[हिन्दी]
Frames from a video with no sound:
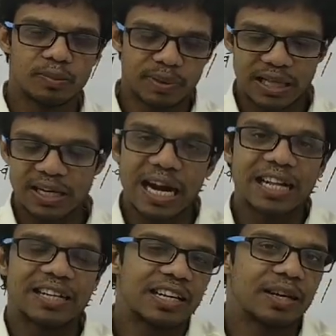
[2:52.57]
बत,
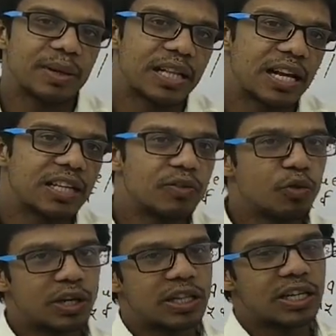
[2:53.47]
नाटक करके बताना है कि
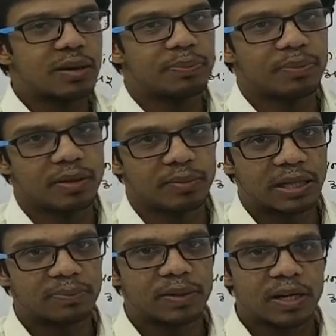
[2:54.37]
वो व्यक्ति का
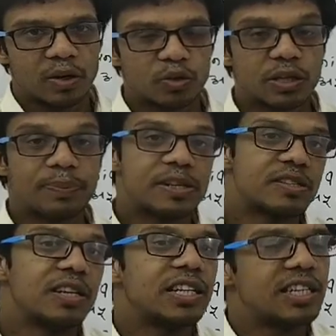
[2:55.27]
मतलब उसकी
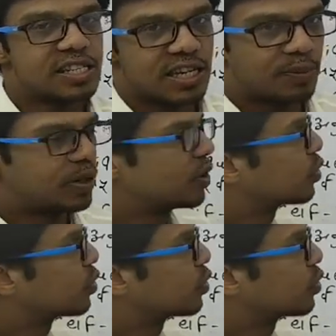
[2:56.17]
पर्सनैलिटी किस टाइप की थी